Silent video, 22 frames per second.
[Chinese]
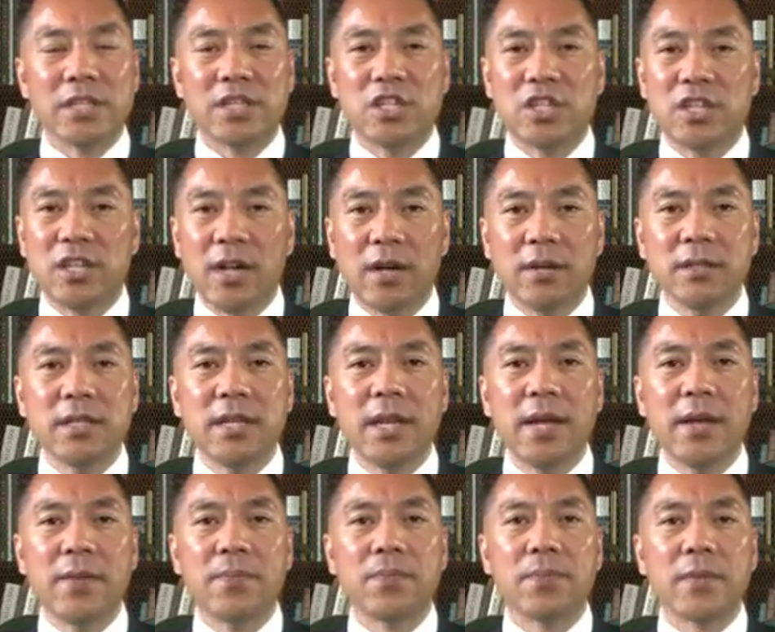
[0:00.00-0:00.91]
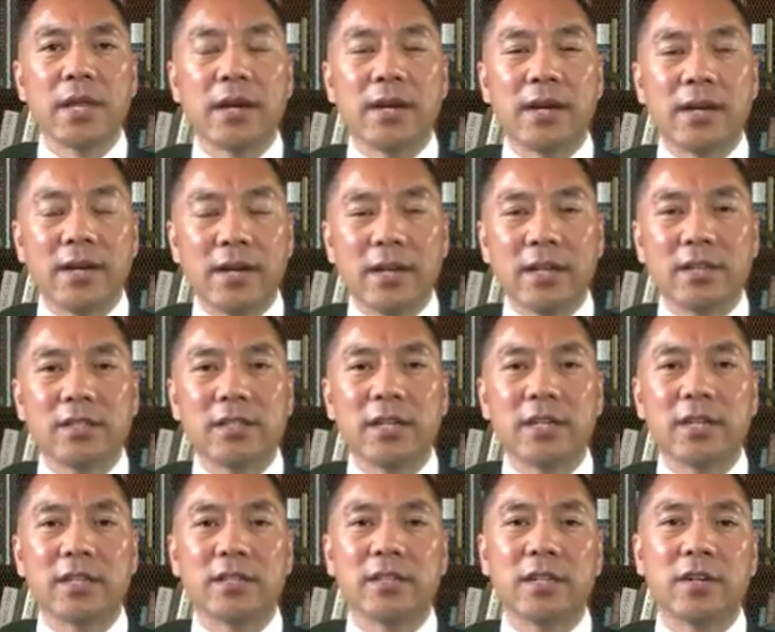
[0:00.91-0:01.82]
强奸和
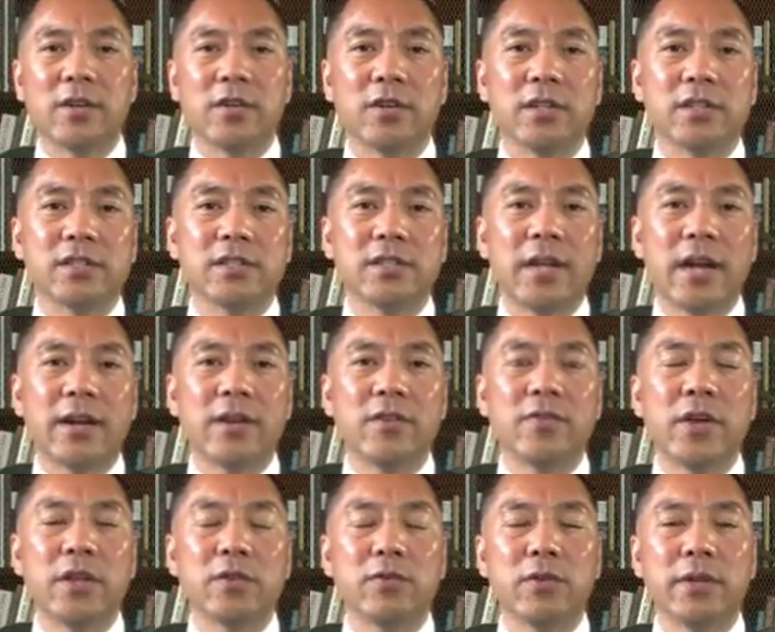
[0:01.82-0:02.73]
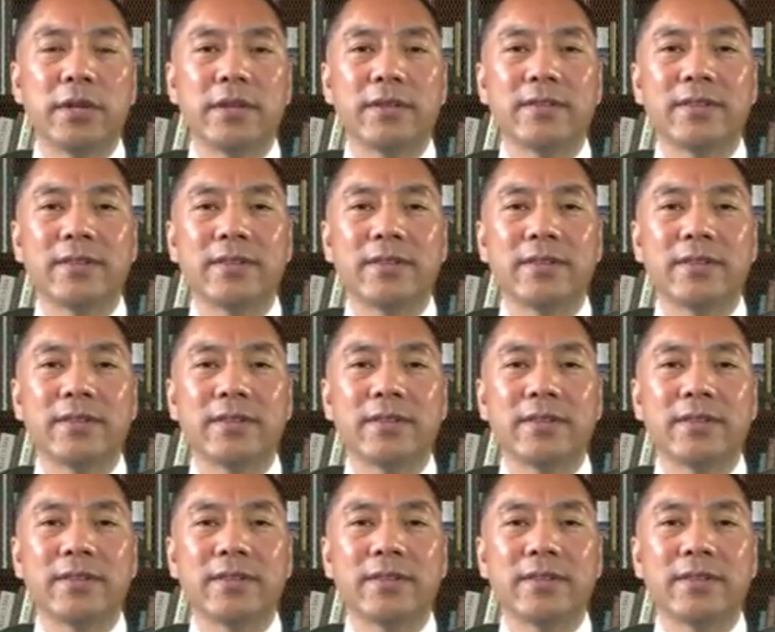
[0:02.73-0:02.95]
这个这个杀人犯罪。